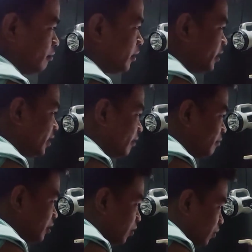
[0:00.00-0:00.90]
pwede
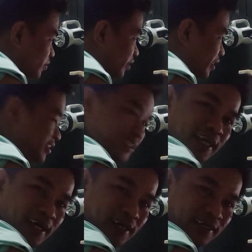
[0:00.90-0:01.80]
kang manood. Ayan
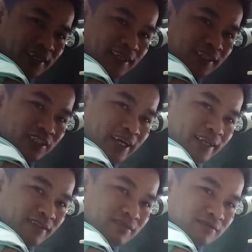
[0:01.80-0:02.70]
sila. Kita niyo yan?